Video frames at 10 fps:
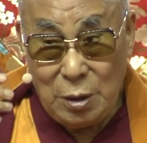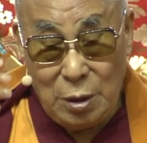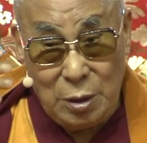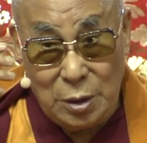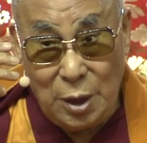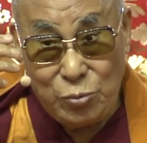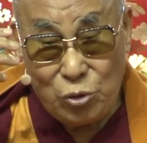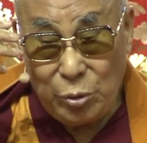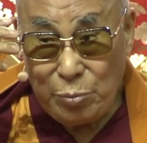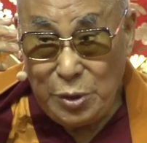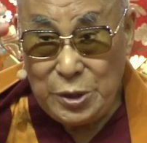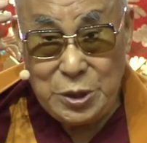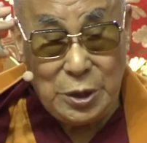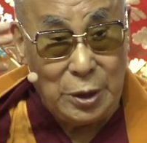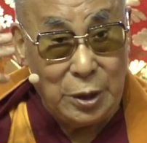那
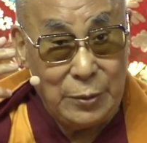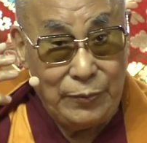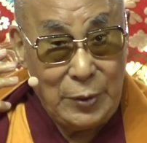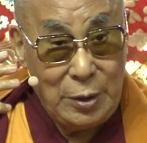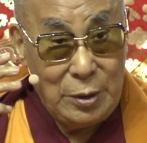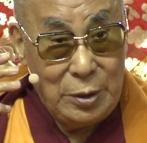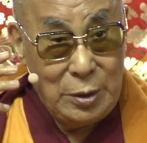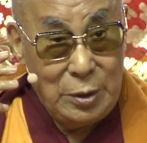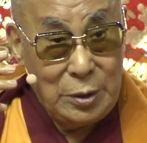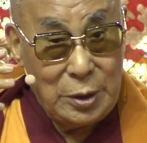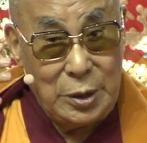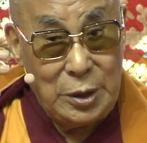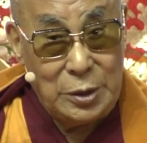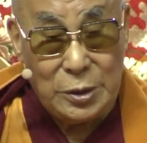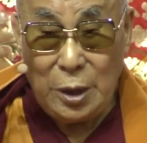之后，嗯，
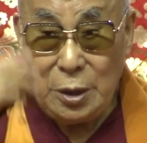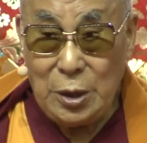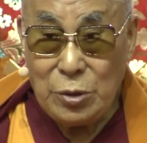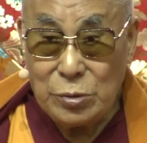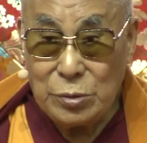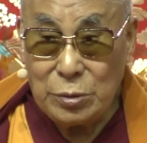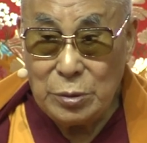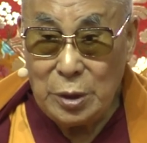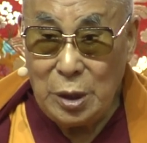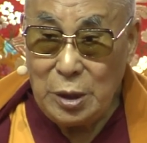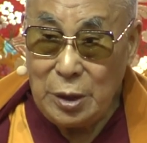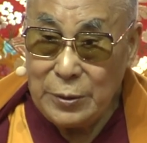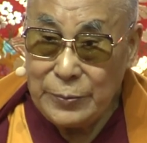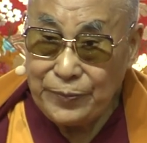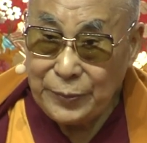这些学佛的弟子们的
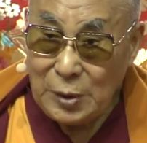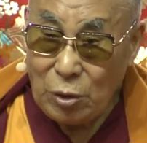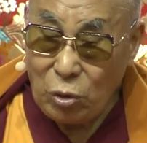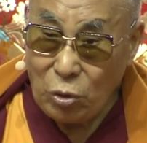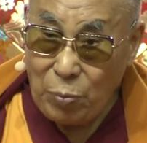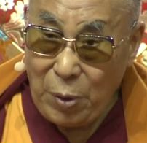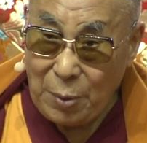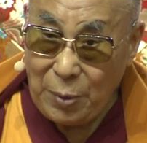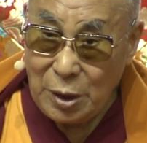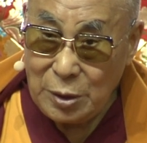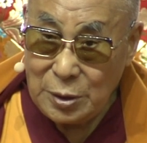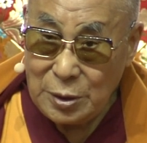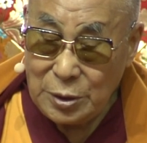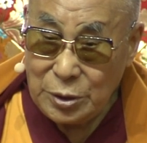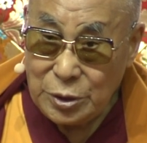智慧越来越增
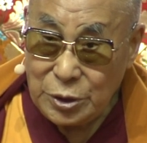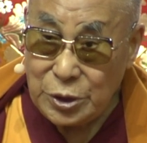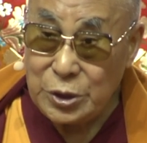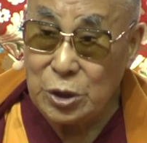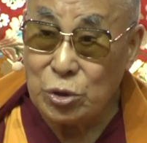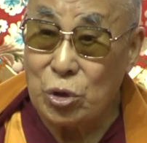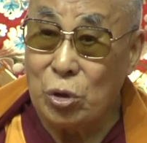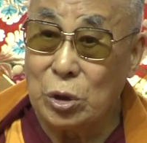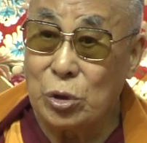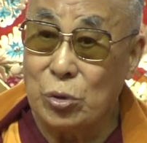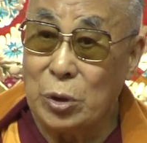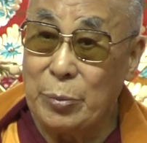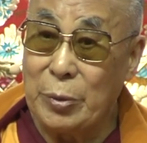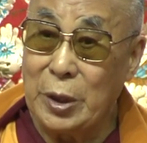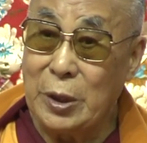上的时候。
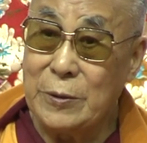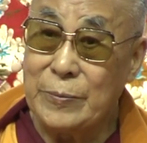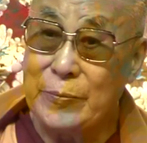那